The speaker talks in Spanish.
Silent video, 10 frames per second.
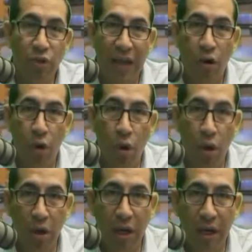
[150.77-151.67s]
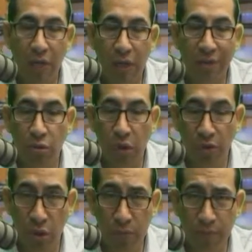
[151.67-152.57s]
Y esto ya coloca una
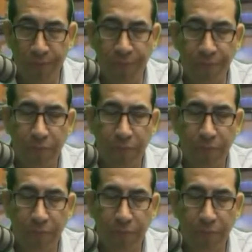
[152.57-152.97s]
situación